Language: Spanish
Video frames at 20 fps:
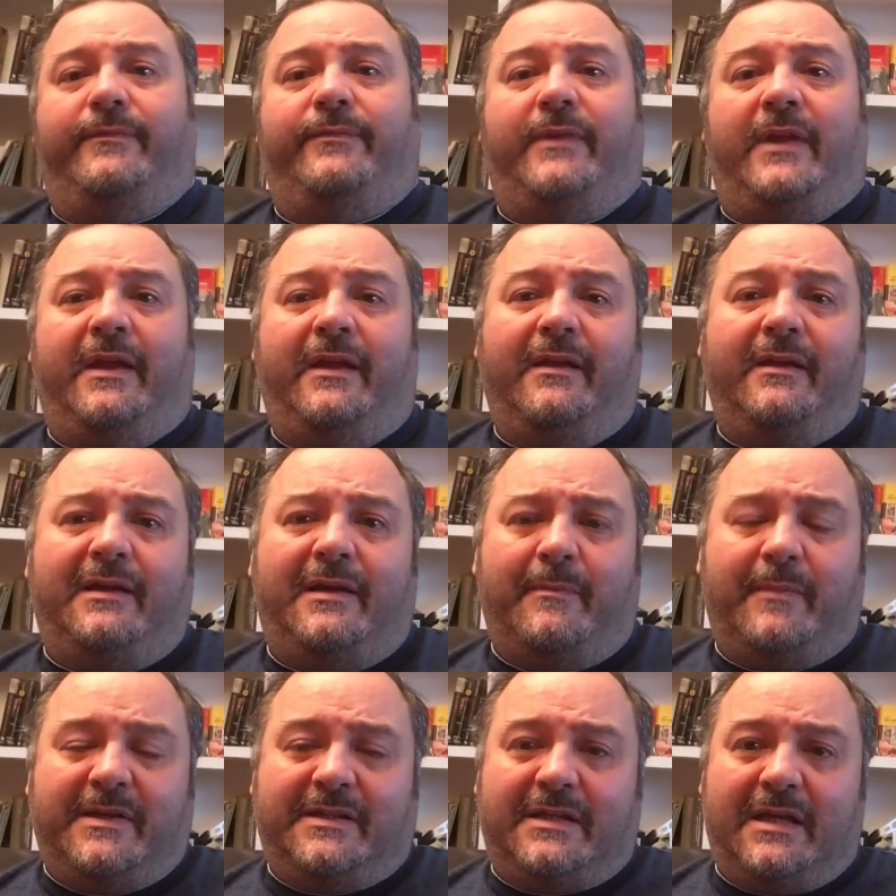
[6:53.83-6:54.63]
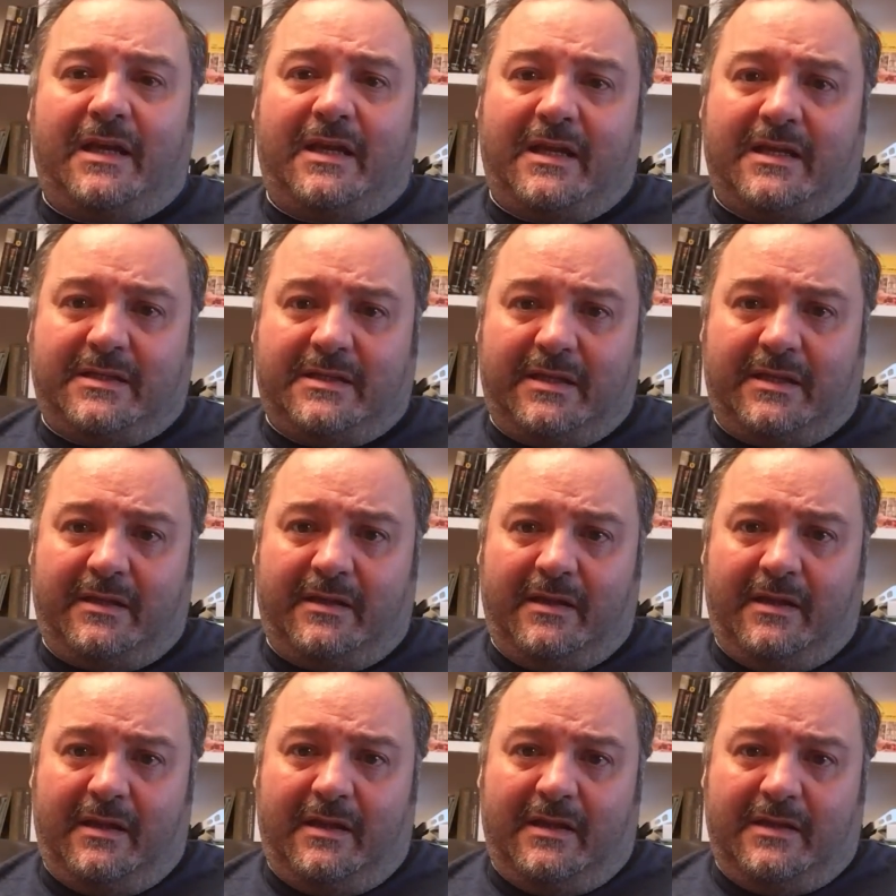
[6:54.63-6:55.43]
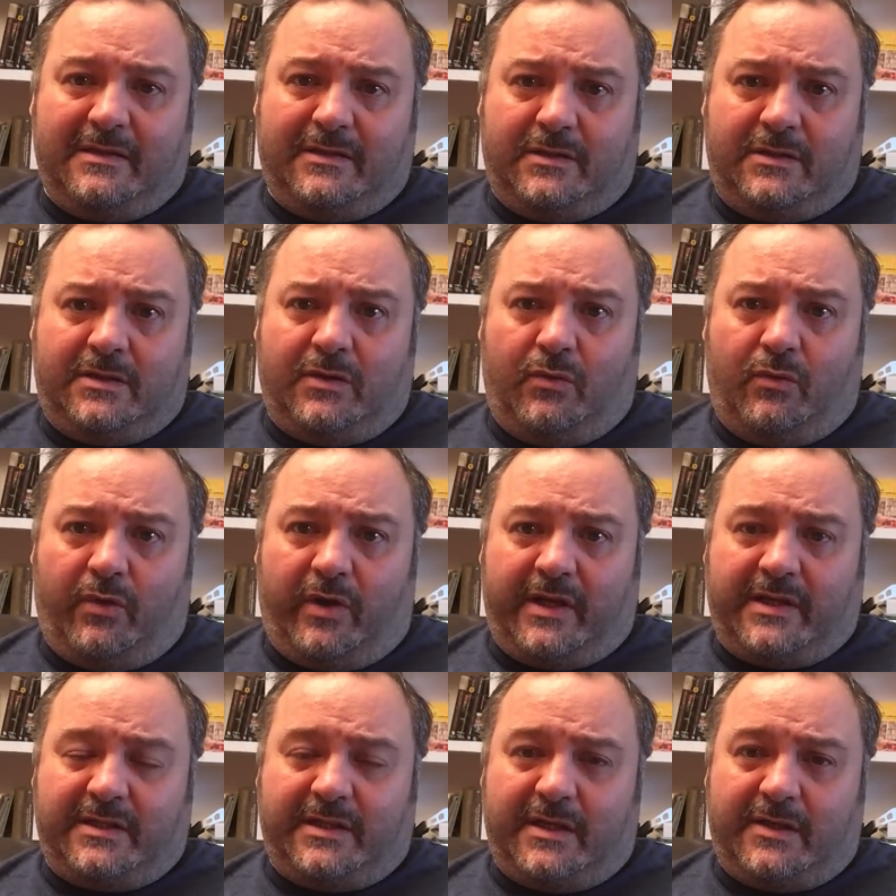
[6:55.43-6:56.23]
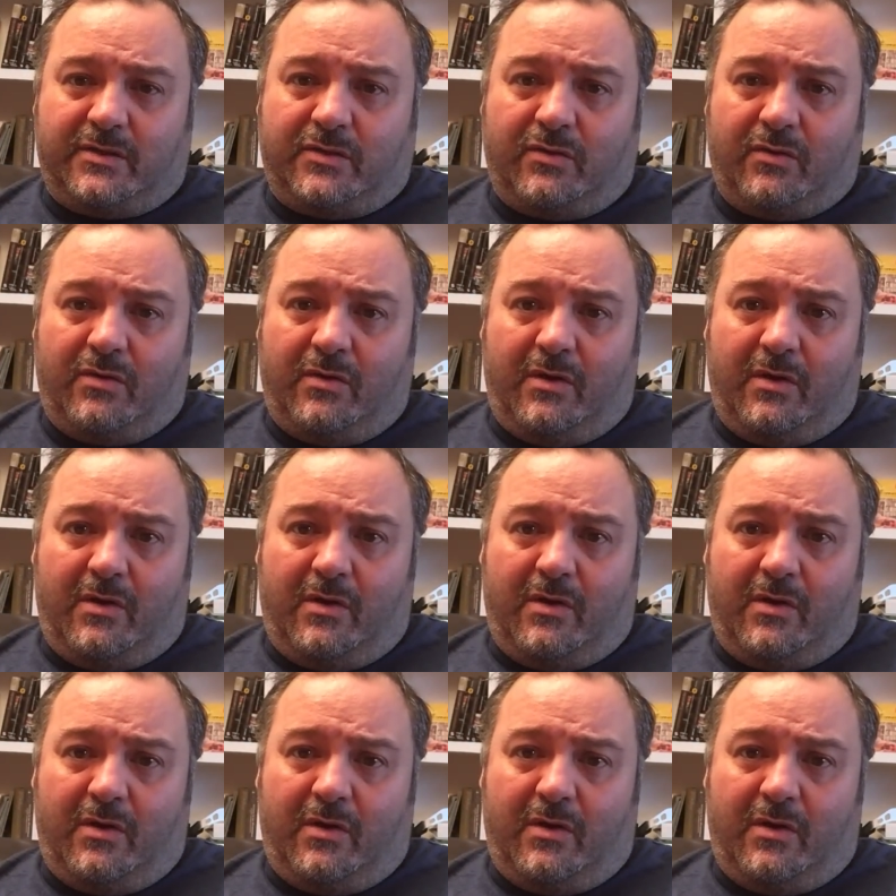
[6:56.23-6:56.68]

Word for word: Eh? ¿Qué pasaría si, si ocurriese eso?